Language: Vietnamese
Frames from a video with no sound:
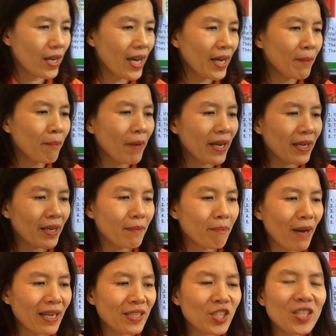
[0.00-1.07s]
and make
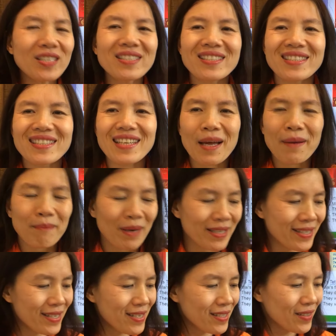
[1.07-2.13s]
bánh trưng làm
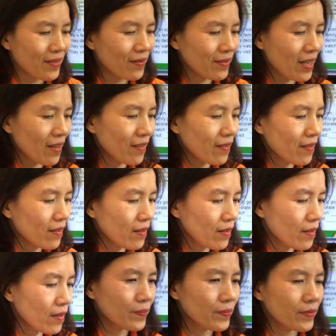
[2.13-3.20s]
bánh trưng đúng không nào
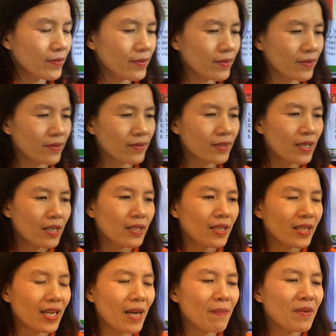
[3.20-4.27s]
Ừ.
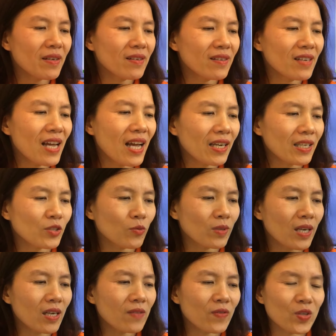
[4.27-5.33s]
Thì các em nhớ là
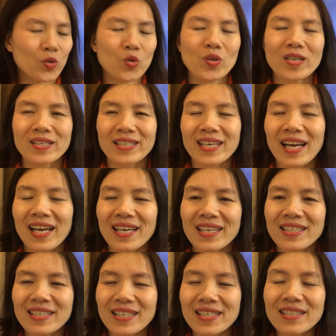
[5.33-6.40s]
chúng ta cần phải chuyển
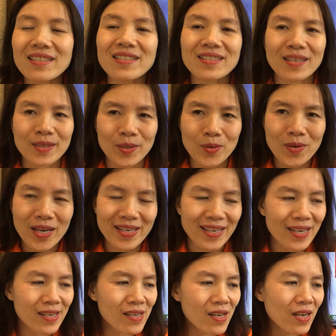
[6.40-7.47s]
cái tính từ sở hữu này
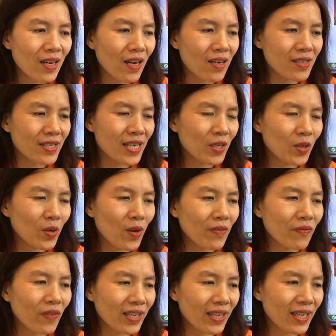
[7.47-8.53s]
nhé Ở trên cái
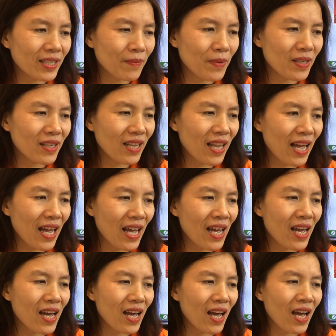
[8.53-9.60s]
đoạn văn này thì biết
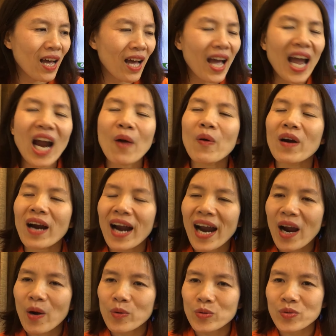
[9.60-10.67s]
là à, our
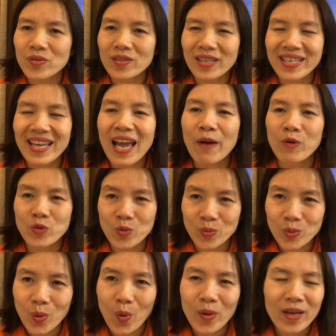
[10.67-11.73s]
house là nhà của chúng
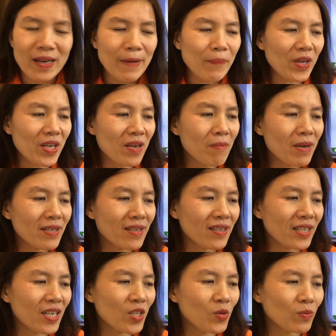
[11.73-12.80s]
tôi Thế nhưng bây
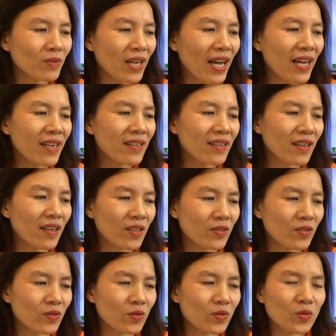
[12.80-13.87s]
giờ khi chúng ta à,
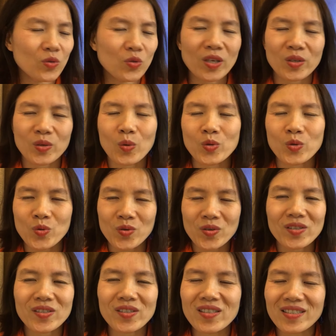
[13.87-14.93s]
chuyển đổi chủ
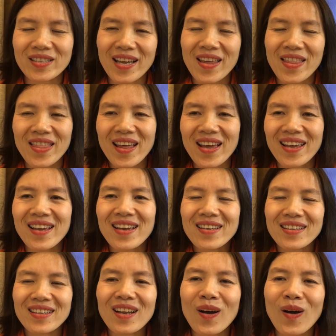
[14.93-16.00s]
ngữ thành they
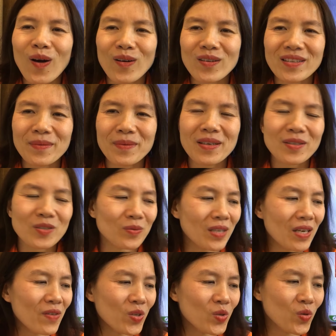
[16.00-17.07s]
Tức là họ thì bây giờ chúng
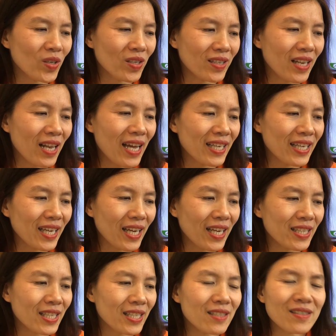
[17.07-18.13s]
ta phải chuyển lại
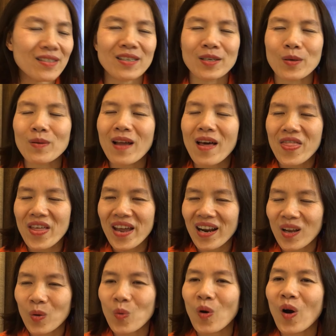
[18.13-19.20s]
cái tính từ sở hữu là
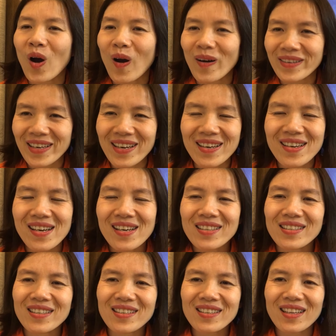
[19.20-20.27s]
they là của họ nhé
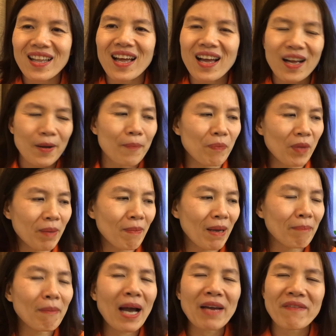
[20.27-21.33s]
Tức là, là
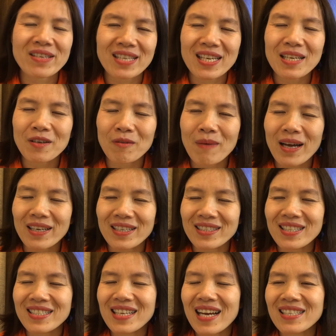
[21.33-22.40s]
bạn Mai và gia đình của bạn
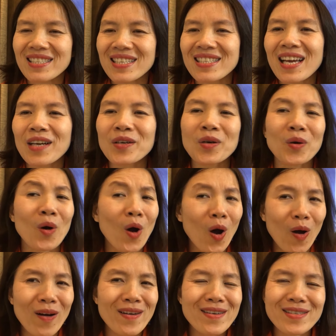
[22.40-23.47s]
ấy thì trang trí nhà cửa của
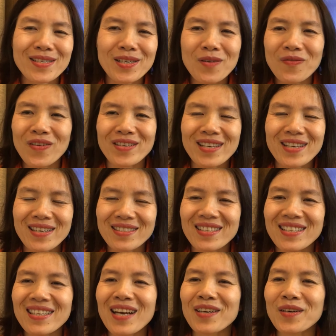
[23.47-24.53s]
họ Chứ không phải trang
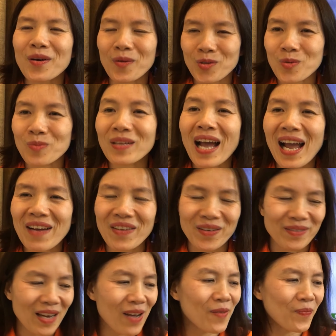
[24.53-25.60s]
trí nhà cửa của chúng ta phải
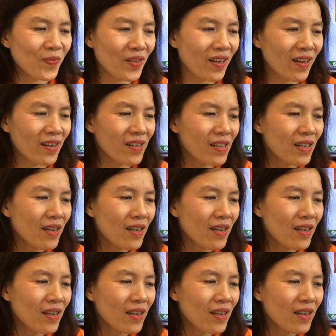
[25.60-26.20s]
không nào à.